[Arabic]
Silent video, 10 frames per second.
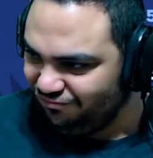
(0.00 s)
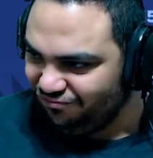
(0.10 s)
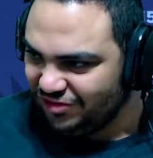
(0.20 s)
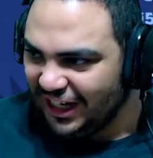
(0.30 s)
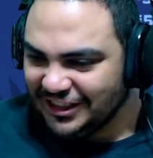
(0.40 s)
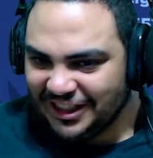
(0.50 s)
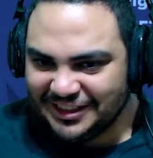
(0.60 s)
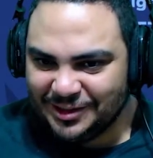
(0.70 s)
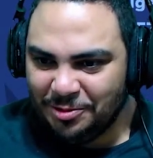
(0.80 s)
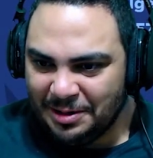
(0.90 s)
انت عايز
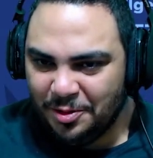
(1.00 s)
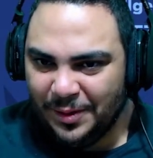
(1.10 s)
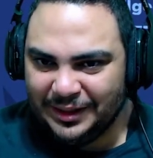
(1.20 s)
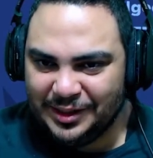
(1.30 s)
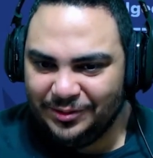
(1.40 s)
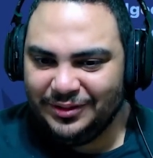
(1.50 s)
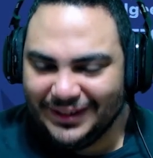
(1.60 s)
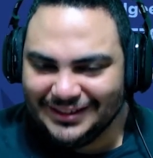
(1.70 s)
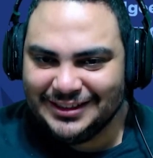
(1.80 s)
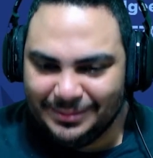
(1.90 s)
اتكسك واجيب جول بعد الراوند
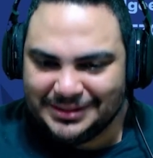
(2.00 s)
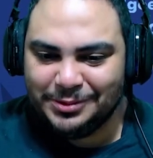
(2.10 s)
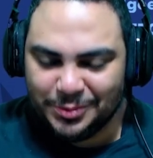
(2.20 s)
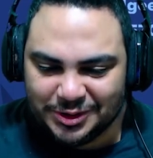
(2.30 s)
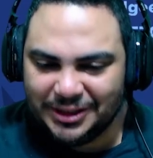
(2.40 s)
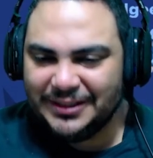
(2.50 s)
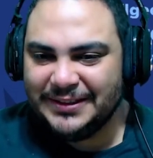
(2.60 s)
خلصت بس مش مشكله